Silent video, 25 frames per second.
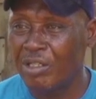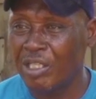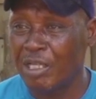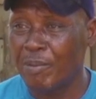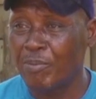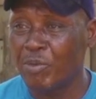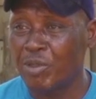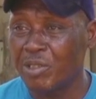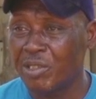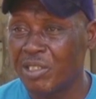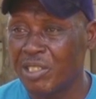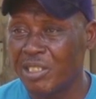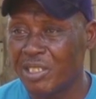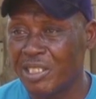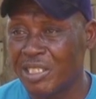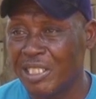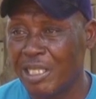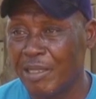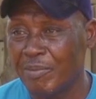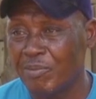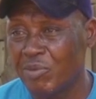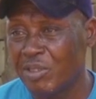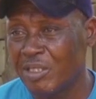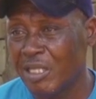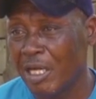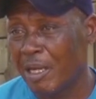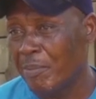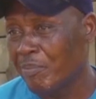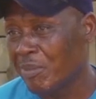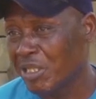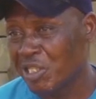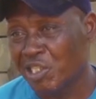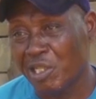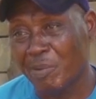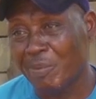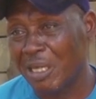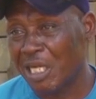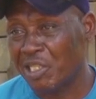mon système, dans
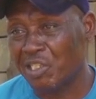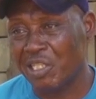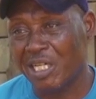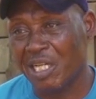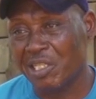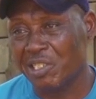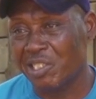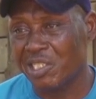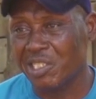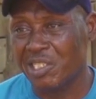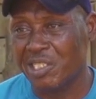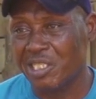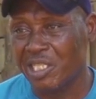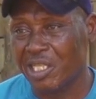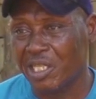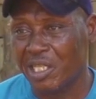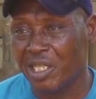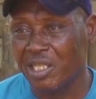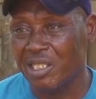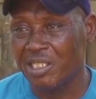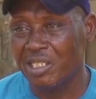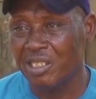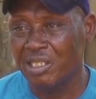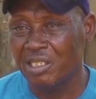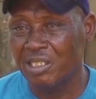mes démarches artistiques.